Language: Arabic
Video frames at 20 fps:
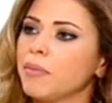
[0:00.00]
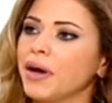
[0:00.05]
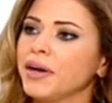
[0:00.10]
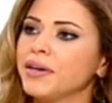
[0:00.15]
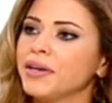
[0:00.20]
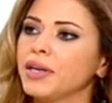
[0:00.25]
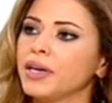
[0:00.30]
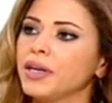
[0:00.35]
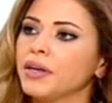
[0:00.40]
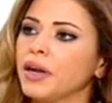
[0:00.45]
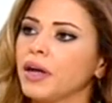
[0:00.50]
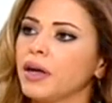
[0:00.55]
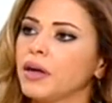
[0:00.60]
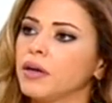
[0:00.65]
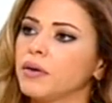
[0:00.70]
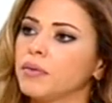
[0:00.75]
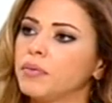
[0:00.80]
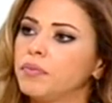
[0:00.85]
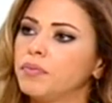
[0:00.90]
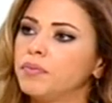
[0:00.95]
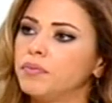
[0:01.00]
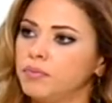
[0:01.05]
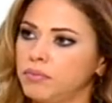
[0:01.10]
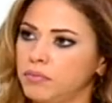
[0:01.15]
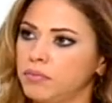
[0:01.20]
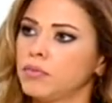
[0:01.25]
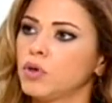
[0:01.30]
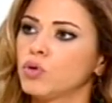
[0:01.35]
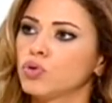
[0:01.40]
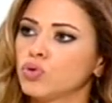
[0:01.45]
معينه آه،
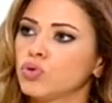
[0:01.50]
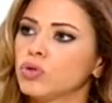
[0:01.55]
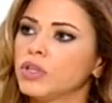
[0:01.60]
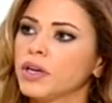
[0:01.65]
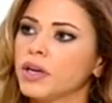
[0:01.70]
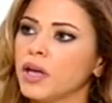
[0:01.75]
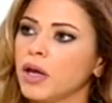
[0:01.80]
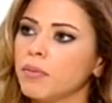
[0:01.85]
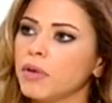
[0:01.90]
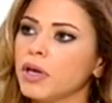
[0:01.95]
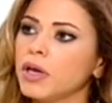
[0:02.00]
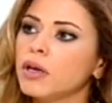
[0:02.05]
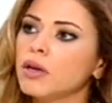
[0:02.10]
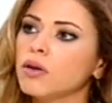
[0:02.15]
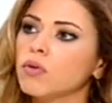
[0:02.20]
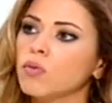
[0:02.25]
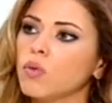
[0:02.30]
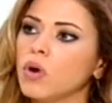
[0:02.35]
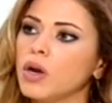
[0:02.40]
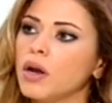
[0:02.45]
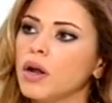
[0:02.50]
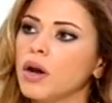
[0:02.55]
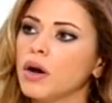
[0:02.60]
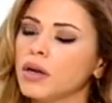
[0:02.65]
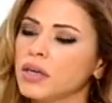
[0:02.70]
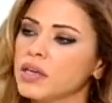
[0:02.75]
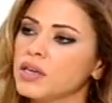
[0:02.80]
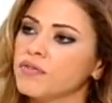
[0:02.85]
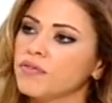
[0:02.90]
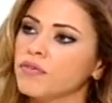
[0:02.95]
موجوده كمان
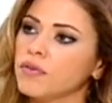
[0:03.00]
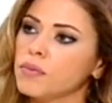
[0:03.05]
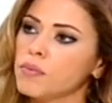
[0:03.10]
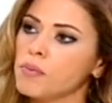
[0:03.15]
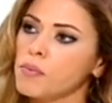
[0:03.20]
ولا كيف؟ هو